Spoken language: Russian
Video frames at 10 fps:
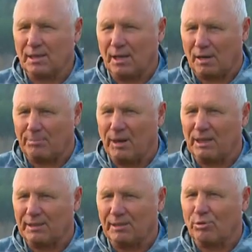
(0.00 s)

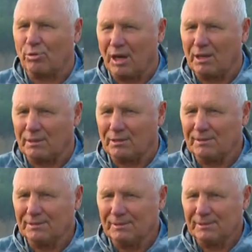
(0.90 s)
Карпаты, Урал –
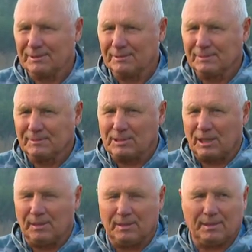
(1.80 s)

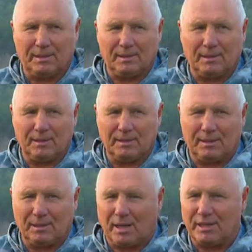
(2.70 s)

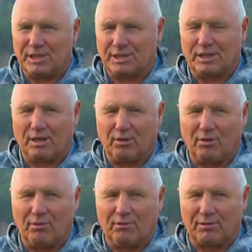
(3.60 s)
и, конечно,
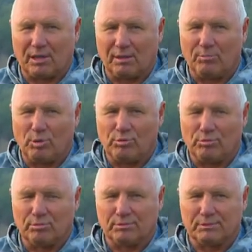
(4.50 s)
в
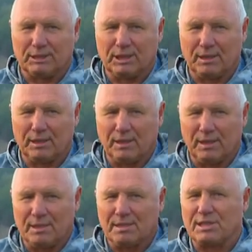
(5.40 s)
Крыму,
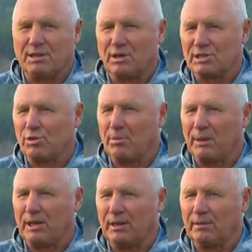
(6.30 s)

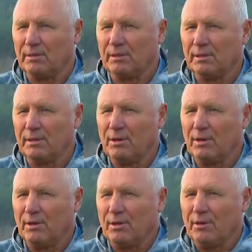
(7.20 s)
Севастополя,
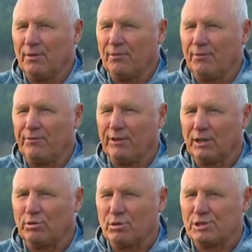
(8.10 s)

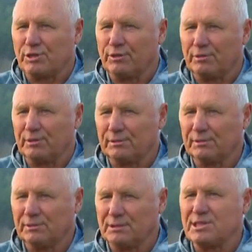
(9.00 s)
Феодосию
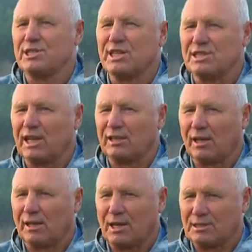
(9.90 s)
с
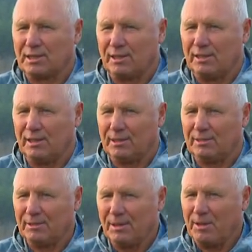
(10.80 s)
десяток раз
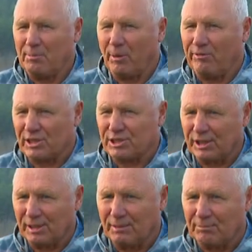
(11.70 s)
ходили по
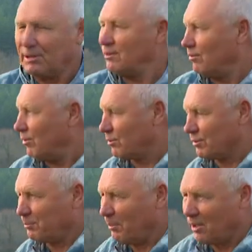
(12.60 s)
вершинам, вот
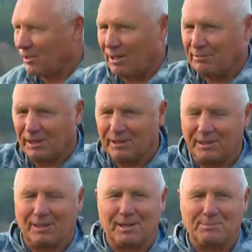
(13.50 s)
по главной
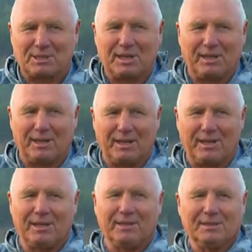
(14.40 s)
крымской
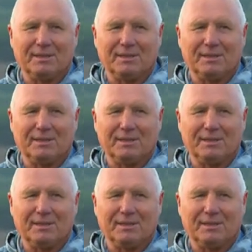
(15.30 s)
гряде.